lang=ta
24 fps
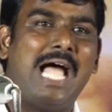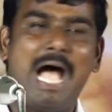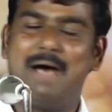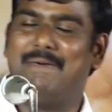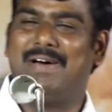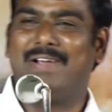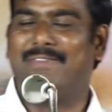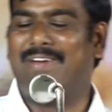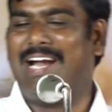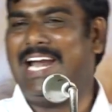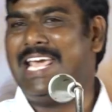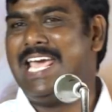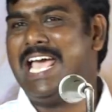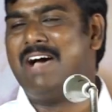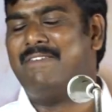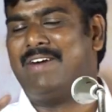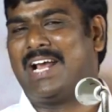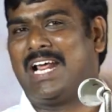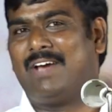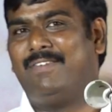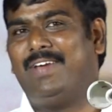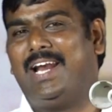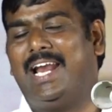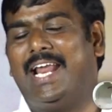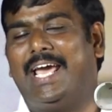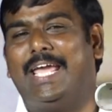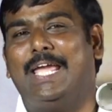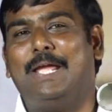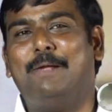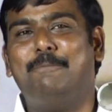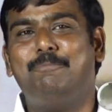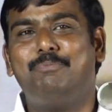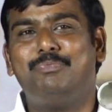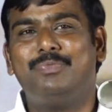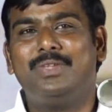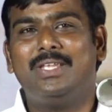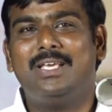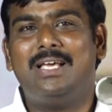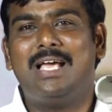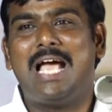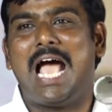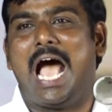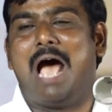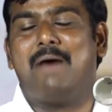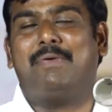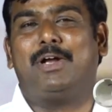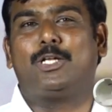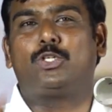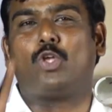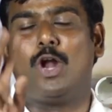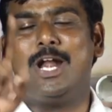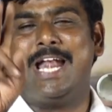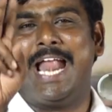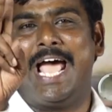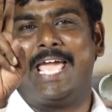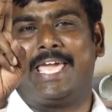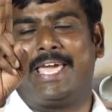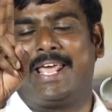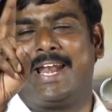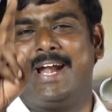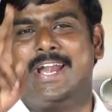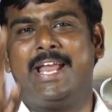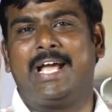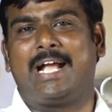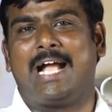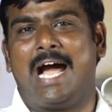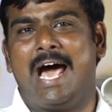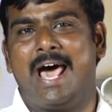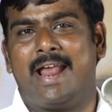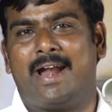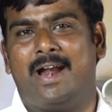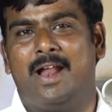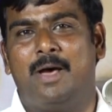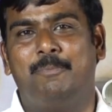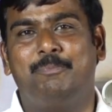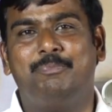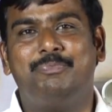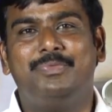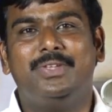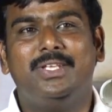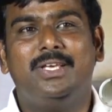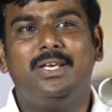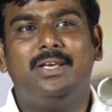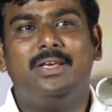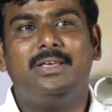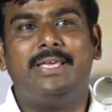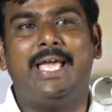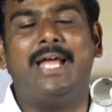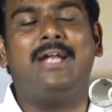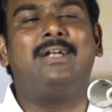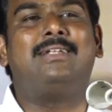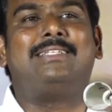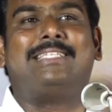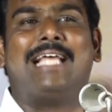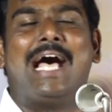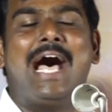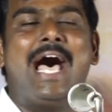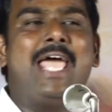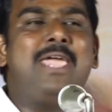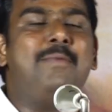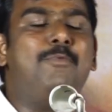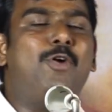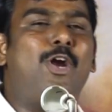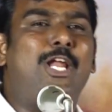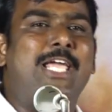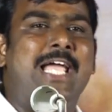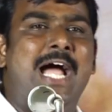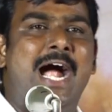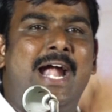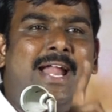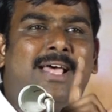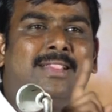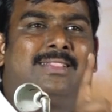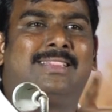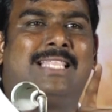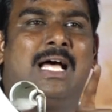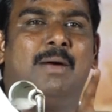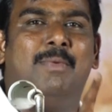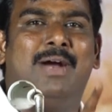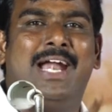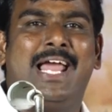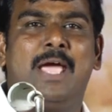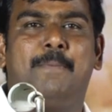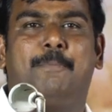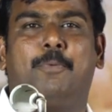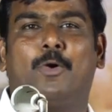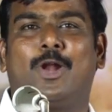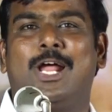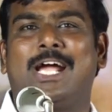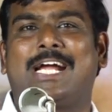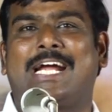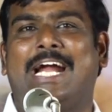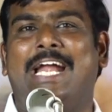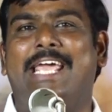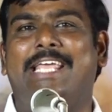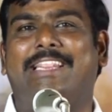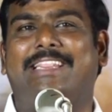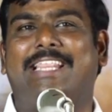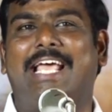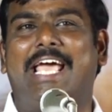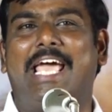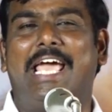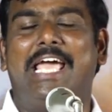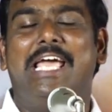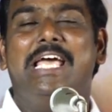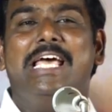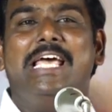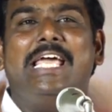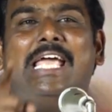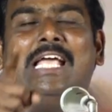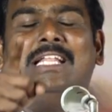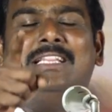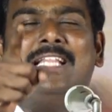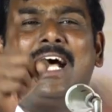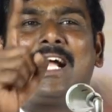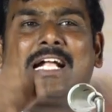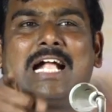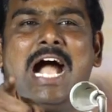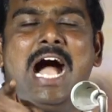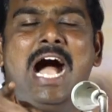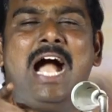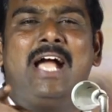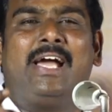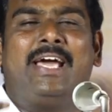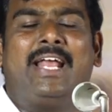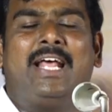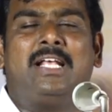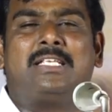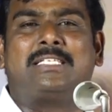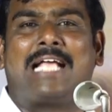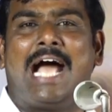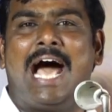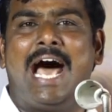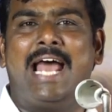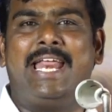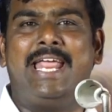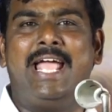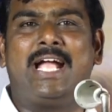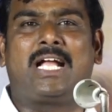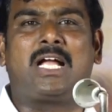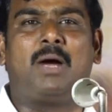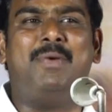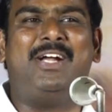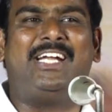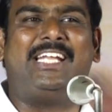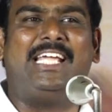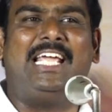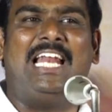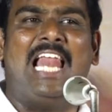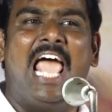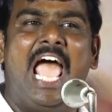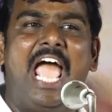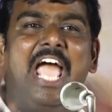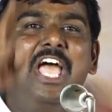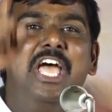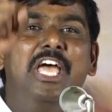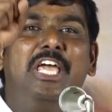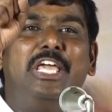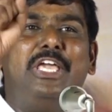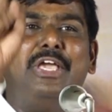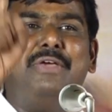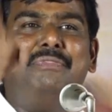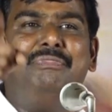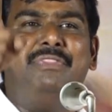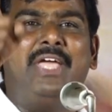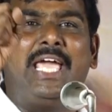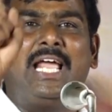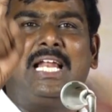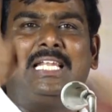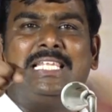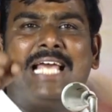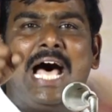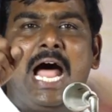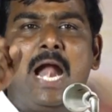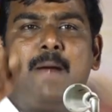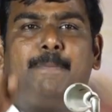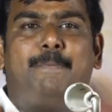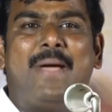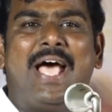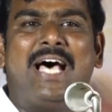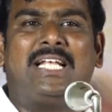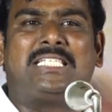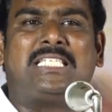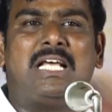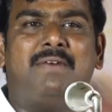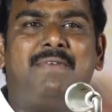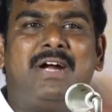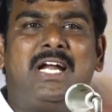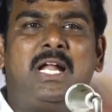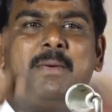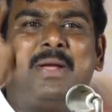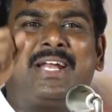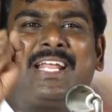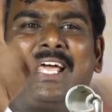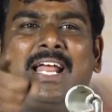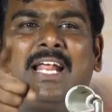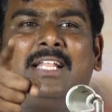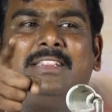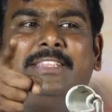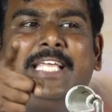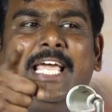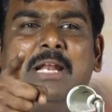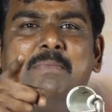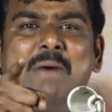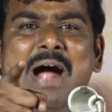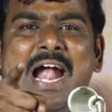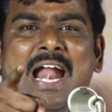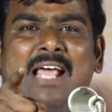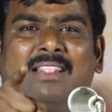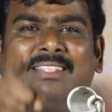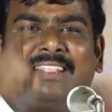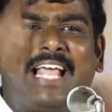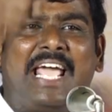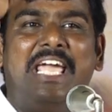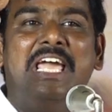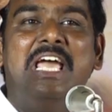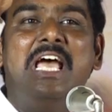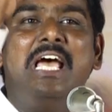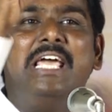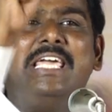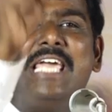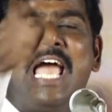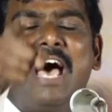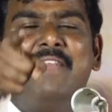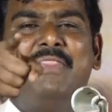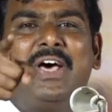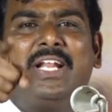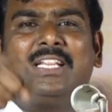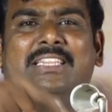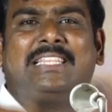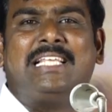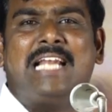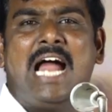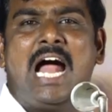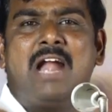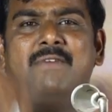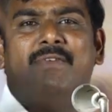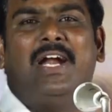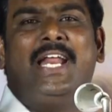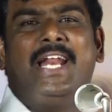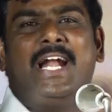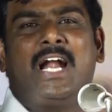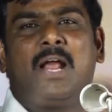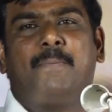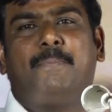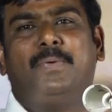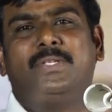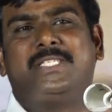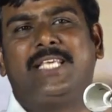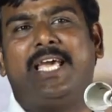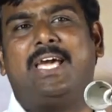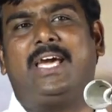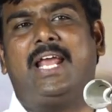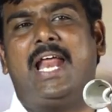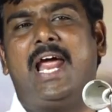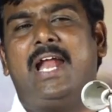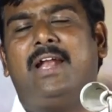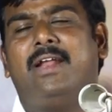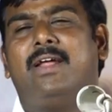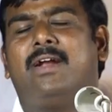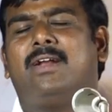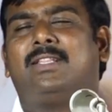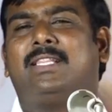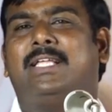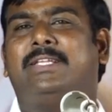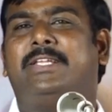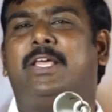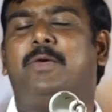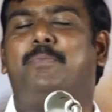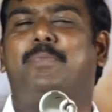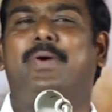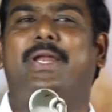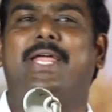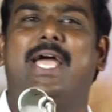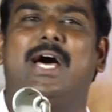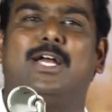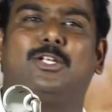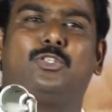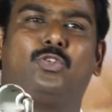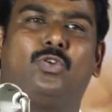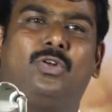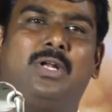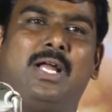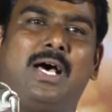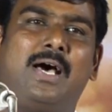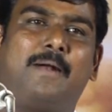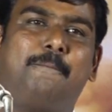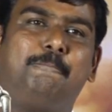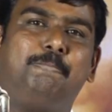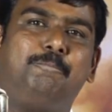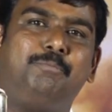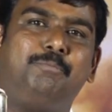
அவர் வெளியே வரவில்லை அவர் சொன்ன இரண்டு காரணம் என் தாய்மொழியான தமிழை புறக்கணித்து இந்த காங்கிரஸ் காரிய கமிட்டியிலே இந்தியில் தான் பேச வேண்டும் என்கிற தீர்மானத்தை எதிர்த்து நான் வெளிநடப்பு செய்கிறேன் என்று தந்தை பெரியார் சொன்னார்